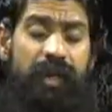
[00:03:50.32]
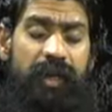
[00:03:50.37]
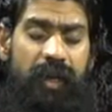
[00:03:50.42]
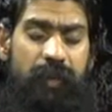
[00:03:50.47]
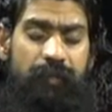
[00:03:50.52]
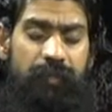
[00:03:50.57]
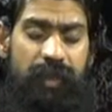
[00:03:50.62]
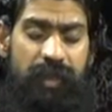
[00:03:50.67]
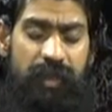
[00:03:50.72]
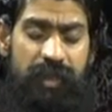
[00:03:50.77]
की
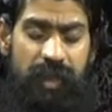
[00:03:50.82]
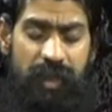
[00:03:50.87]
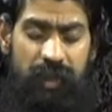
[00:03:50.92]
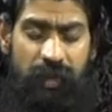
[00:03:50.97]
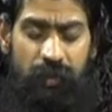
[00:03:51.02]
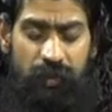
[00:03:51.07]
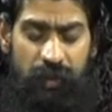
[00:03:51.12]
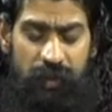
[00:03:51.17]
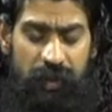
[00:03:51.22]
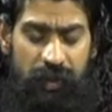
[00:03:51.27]
अपनी
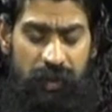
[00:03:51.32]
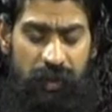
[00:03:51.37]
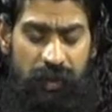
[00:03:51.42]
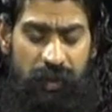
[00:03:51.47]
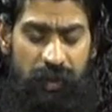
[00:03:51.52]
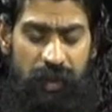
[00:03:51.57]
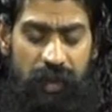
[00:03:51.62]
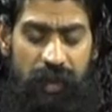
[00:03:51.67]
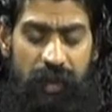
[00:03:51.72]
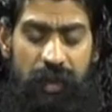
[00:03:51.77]
जड़ होती है
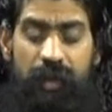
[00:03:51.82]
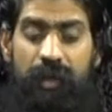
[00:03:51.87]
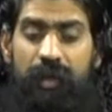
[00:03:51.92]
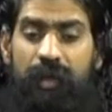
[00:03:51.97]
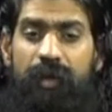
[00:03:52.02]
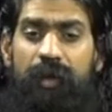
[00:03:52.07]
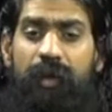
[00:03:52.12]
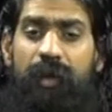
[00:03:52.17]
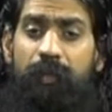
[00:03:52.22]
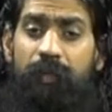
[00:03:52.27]

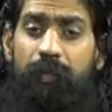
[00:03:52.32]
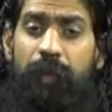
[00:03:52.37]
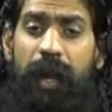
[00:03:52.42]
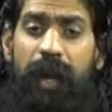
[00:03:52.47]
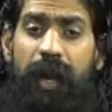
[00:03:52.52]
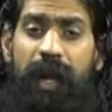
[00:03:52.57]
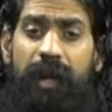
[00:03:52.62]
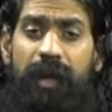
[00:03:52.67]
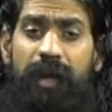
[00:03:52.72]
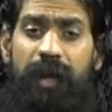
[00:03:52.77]

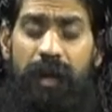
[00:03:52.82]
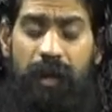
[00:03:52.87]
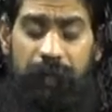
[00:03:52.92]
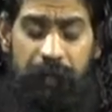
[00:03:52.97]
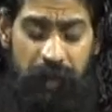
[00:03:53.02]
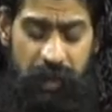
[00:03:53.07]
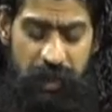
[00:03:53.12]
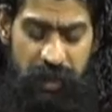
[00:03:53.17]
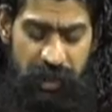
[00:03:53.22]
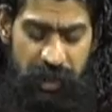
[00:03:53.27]
पेड़
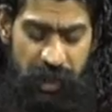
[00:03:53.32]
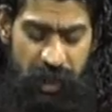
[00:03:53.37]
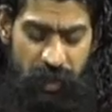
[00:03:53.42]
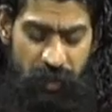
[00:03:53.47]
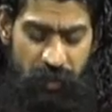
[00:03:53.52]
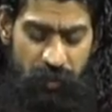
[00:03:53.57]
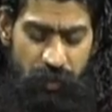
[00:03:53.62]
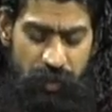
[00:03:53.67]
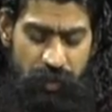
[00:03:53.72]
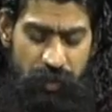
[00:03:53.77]
अपनी जड़
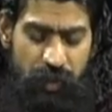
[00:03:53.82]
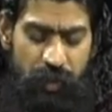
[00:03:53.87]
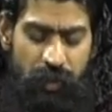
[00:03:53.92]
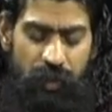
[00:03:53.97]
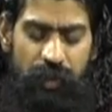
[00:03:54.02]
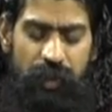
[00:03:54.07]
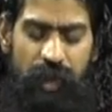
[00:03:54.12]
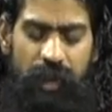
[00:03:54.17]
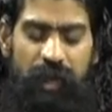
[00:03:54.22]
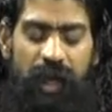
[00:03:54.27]
को
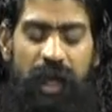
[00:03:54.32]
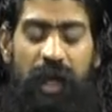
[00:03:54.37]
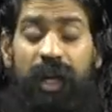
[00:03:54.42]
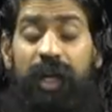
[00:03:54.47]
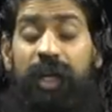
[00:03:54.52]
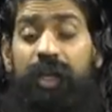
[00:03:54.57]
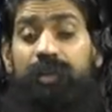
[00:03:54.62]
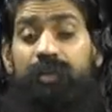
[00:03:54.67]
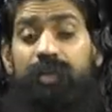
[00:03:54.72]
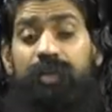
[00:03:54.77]
छोड़ देता
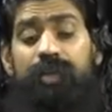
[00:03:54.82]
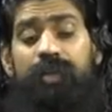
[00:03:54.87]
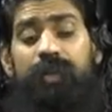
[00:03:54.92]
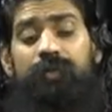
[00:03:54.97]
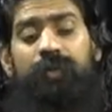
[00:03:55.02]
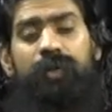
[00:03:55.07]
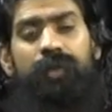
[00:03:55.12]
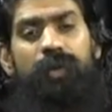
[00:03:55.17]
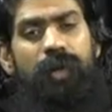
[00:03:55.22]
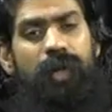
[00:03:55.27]
है तो
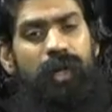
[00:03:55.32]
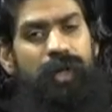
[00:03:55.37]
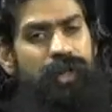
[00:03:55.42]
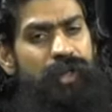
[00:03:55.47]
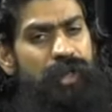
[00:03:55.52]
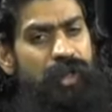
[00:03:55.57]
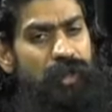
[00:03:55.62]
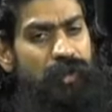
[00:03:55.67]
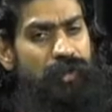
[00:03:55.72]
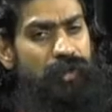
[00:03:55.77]
समूल
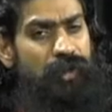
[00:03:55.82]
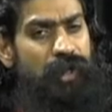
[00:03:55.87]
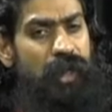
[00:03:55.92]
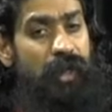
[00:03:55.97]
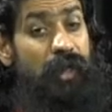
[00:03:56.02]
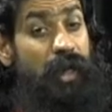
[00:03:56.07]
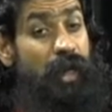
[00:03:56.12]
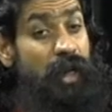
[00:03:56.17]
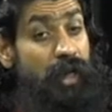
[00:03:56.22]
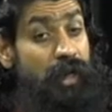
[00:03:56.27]
नष्ट हो
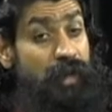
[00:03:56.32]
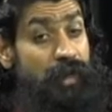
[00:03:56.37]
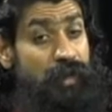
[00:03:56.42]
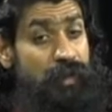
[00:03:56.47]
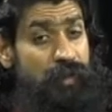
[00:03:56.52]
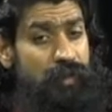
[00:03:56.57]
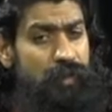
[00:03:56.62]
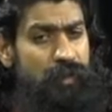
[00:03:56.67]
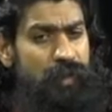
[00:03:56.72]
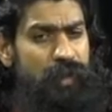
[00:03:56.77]
जाता है
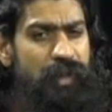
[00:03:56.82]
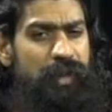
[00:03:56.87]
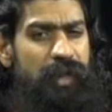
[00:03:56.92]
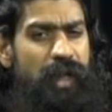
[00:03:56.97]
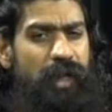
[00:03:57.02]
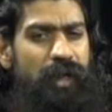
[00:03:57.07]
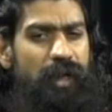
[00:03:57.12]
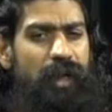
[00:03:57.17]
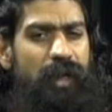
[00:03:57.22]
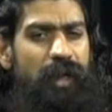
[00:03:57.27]
सूख
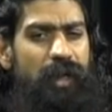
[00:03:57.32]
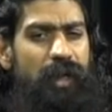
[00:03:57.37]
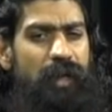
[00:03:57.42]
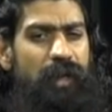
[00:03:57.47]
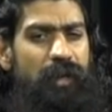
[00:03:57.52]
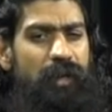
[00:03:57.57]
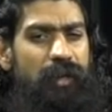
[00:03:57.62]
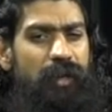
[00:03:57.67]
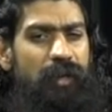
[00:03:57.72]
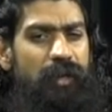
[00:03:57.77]
जाता
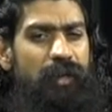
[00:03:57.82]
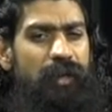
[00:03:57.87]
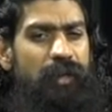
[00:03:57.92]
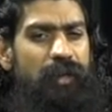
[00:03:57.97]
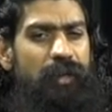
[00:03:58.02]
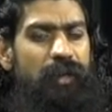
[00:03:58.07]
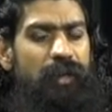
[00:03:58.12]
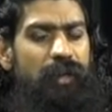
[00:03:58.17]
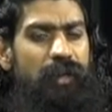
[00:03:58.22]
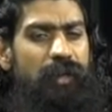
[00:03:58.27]
है
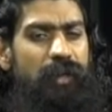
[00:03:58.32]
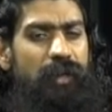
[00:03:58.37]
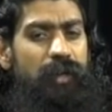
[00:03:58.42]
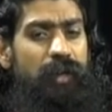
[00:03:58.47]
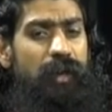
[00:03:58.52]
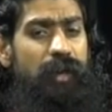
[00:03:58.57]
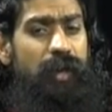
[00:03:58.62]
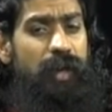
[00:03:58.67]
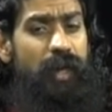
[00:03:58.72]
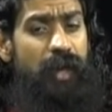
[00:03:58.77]

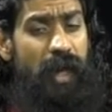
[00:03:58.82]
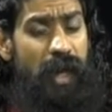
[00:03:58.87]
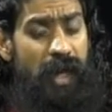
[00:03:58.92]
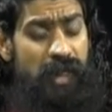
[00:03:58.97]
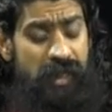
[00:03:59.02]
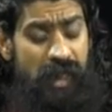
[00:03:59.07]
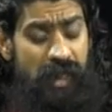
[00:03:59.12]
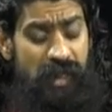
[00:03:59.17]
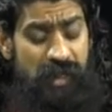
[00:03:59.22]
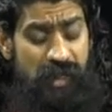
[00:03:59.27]

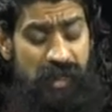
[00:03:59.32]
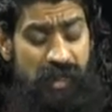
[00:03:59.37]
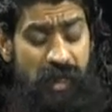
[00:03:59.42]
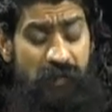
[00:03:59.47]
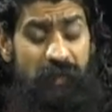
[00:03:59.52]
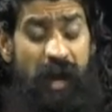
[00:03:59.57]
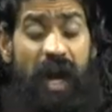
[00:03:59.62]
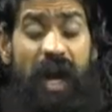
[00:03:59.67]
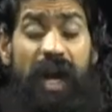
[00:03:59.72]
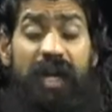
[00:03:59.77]
ऐसे ही
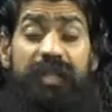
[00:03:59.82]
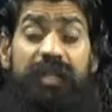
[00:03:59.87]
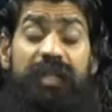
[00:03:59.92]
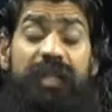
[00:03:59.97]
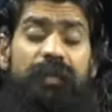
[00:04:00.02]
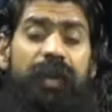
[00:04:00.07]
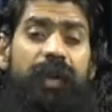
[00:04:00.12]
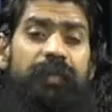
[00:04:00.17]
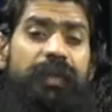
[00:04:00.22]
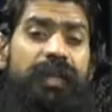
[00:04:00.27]
समाज
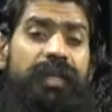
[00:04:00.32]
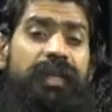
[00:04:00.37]
जब अपनी